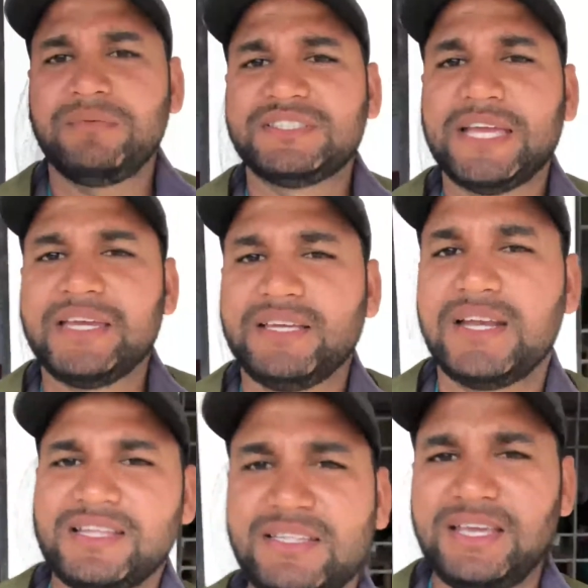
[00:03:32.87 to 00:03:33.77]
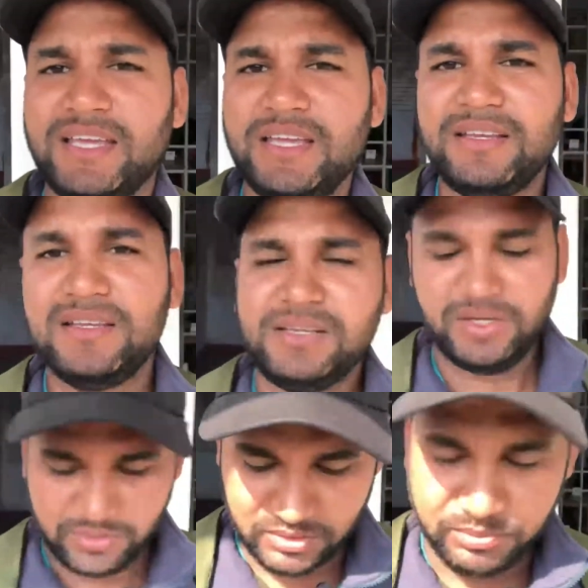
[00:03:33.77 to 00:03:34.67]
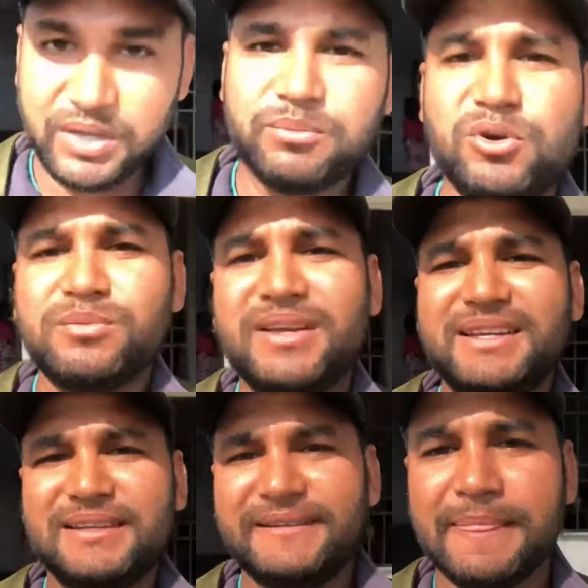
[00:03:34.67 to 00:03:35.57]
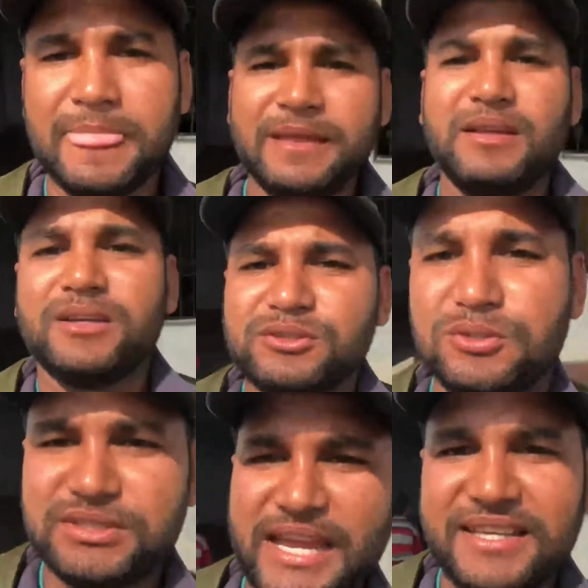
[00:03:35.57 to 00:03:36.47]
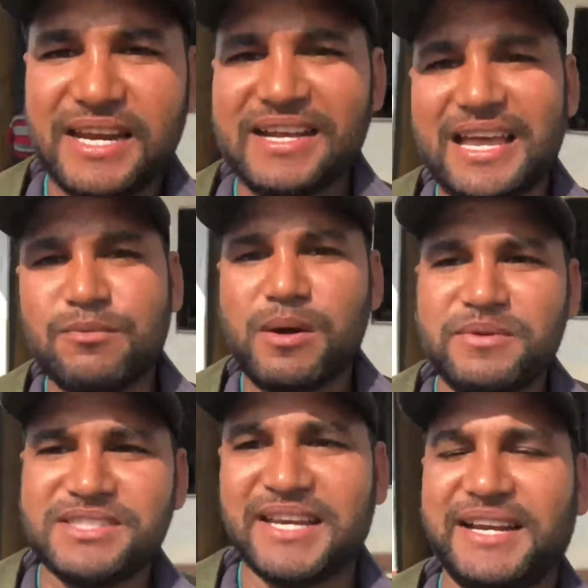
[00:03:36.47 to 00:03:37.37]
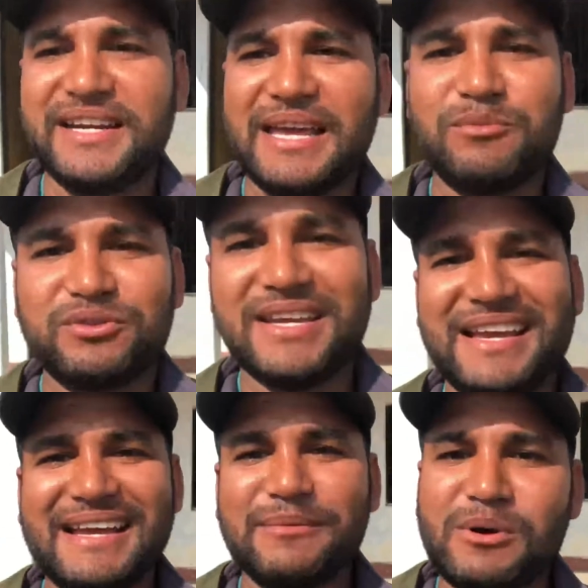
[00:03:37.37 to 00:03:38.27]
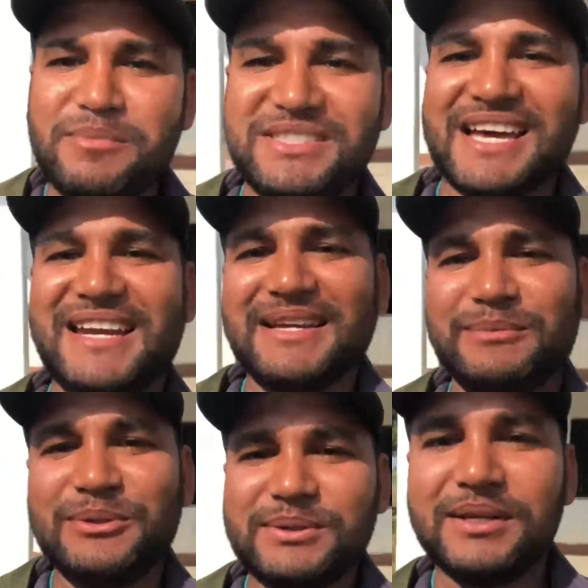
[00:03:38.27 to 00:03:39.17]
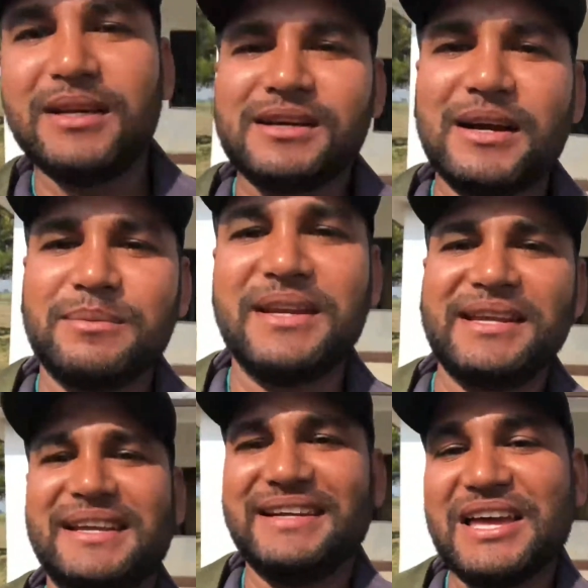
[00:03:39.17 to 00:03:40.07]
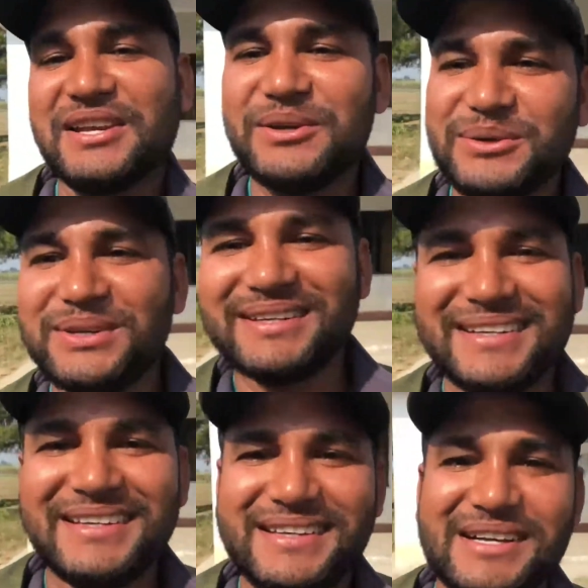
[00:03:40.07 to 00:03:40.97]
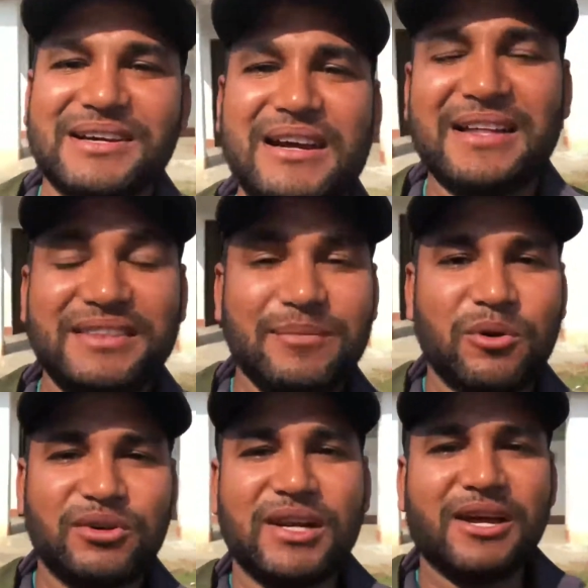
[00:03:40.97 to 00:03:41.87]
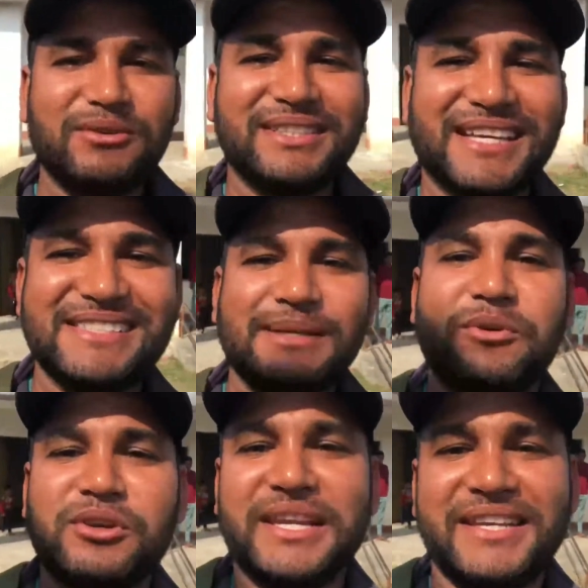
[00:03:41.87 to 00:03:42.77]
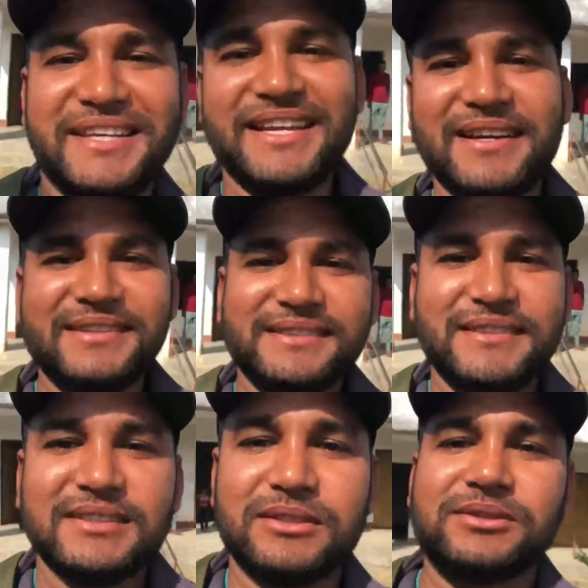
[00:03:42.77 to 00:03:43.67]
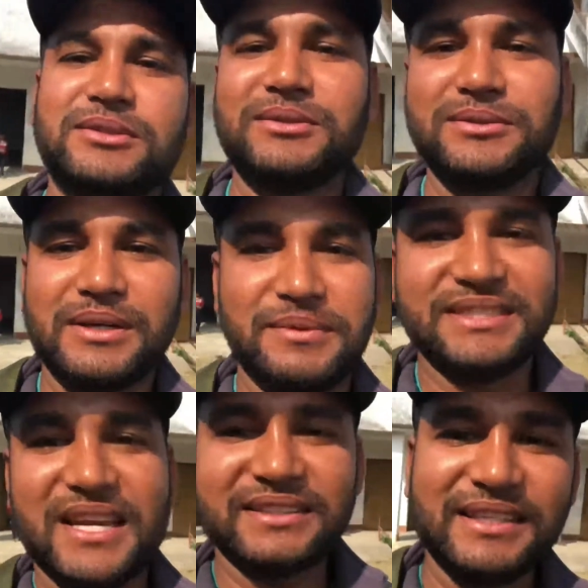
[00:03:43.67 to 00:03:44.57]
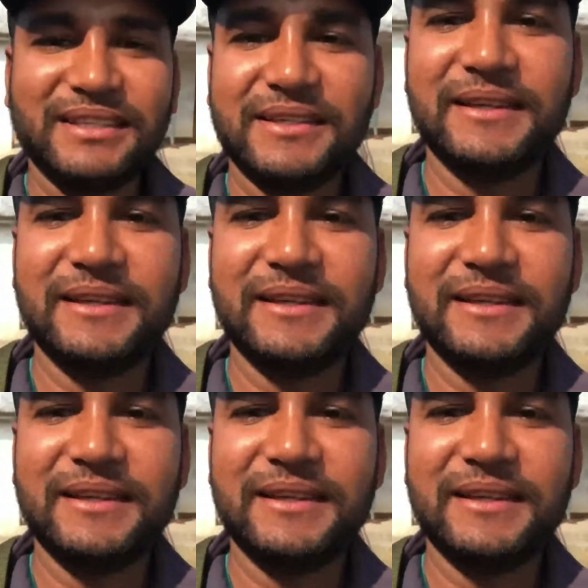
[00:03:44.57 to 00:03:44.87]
अभी साइन करा दिए हैं पेपरों में तो साइन करा के अब वापस जाने का टाइम हो गया है अब वापस जा रहे हैं हम लोग अपने घर के ओर अंदर फ़ोन अलाउ नहीं था इसलिए फ़ोन ले नहीं गया तो अभी जाते हैं